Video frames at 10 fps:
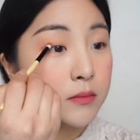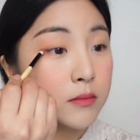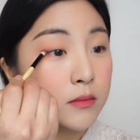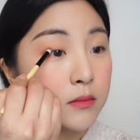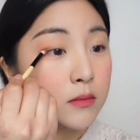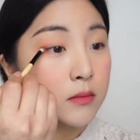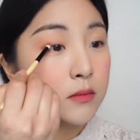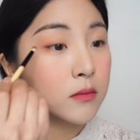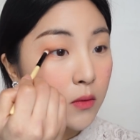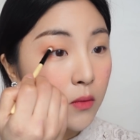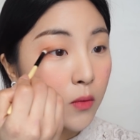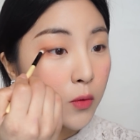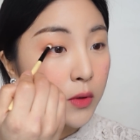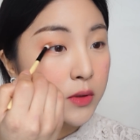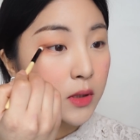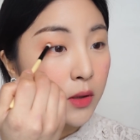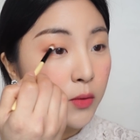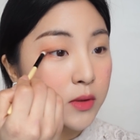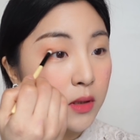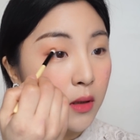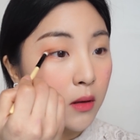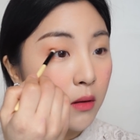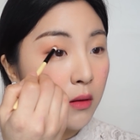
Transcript: 음! 오 괜찮아 괜찮아.